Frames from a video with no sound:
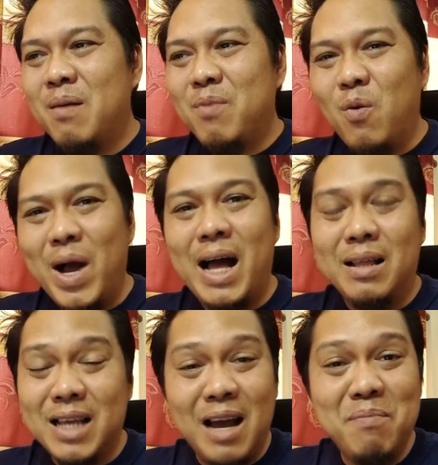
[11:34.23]
เพราะว่า
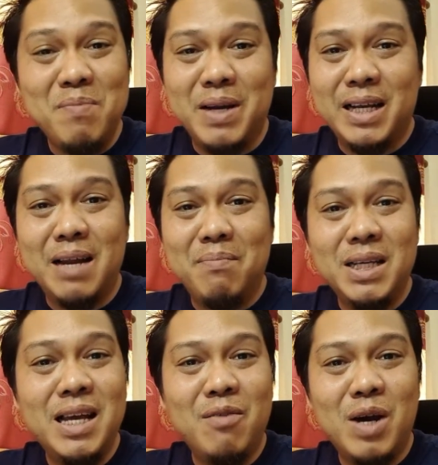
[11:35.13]
ถ้าไม่เหมือนกันไม่
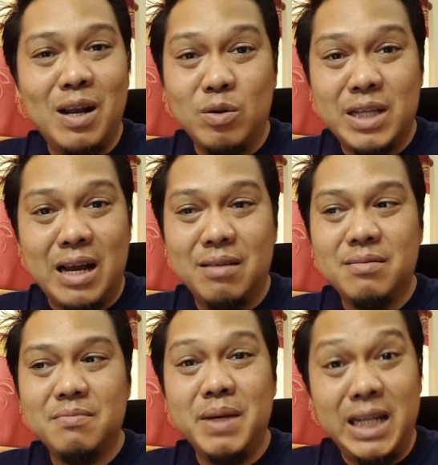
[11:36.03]
ใช่ว่าเราจะ
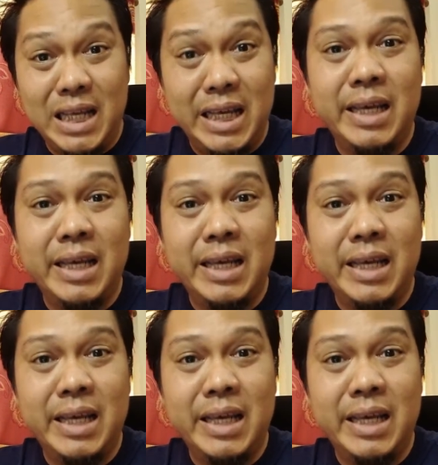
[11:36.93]
ไม่ดี